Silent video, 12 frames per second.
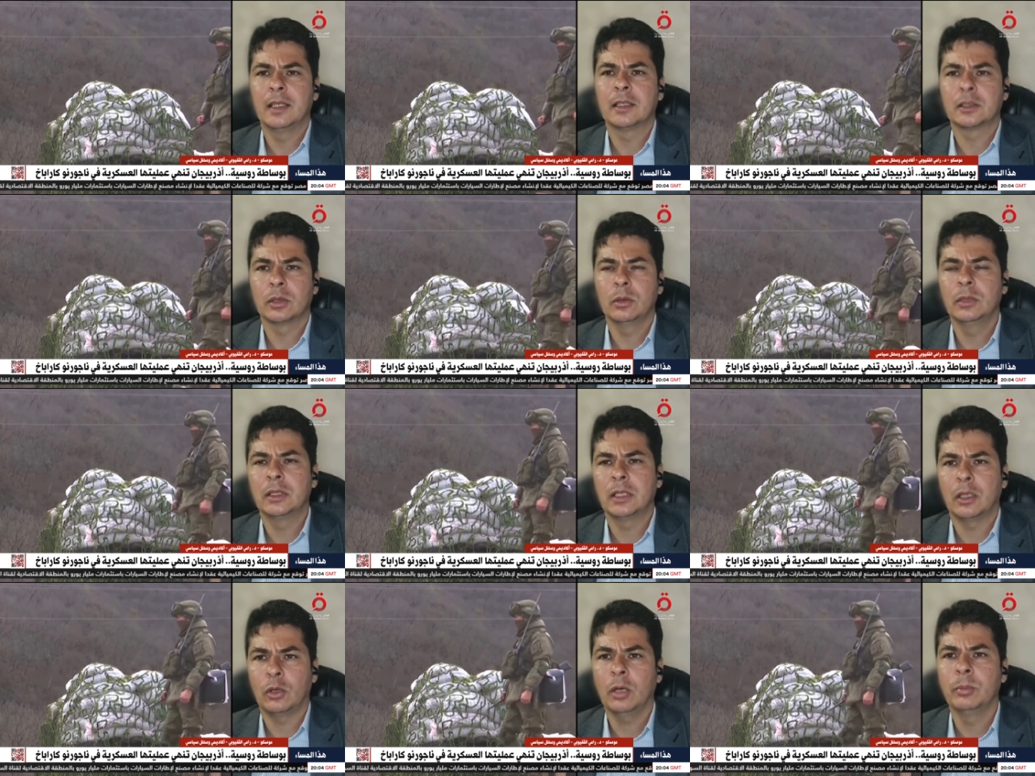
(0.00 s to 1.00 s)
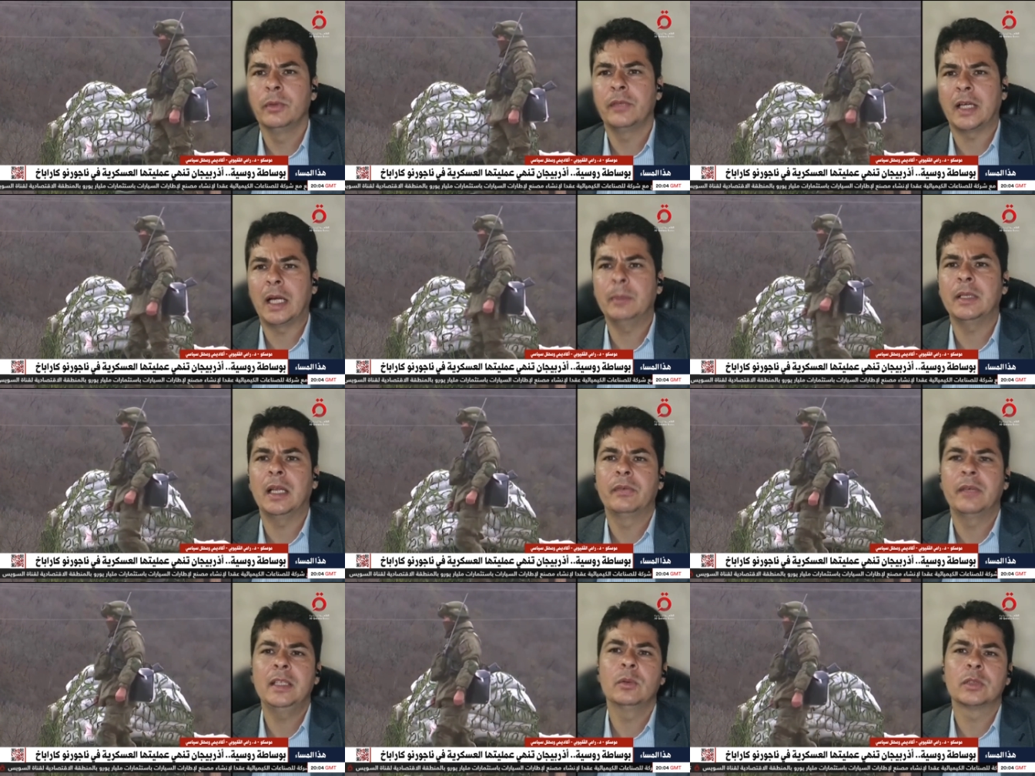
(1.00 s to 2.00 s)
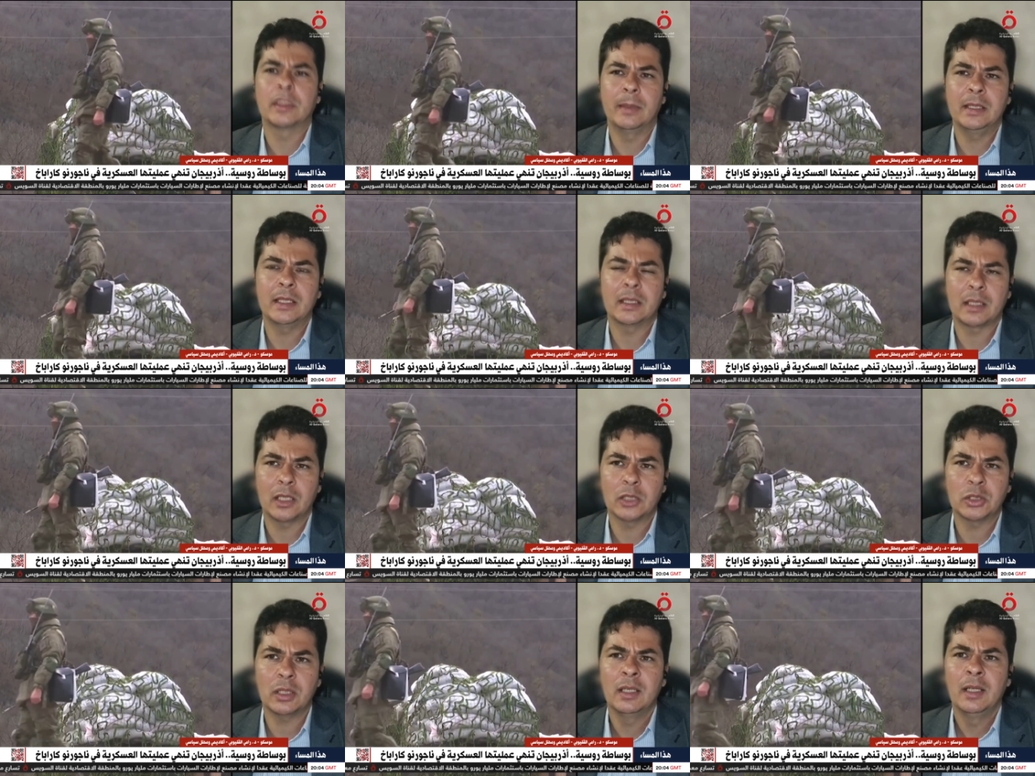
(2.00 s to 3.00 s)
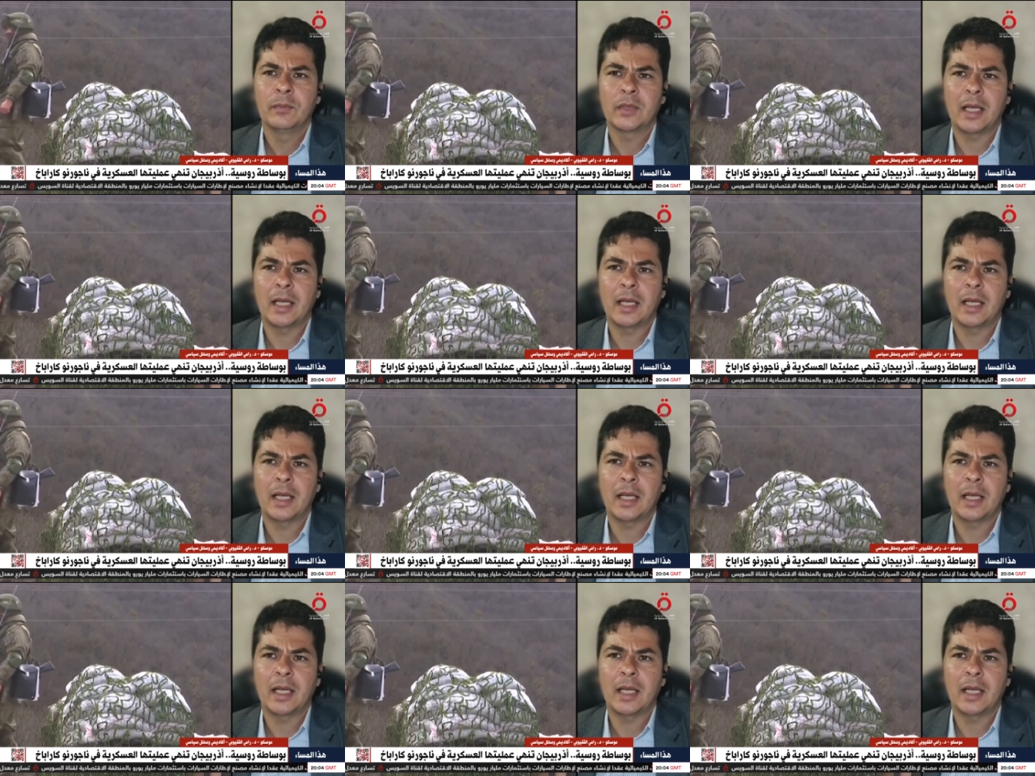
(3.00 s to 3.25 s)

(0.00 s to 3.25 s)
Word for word: إلى سدة الحكم في عام 2018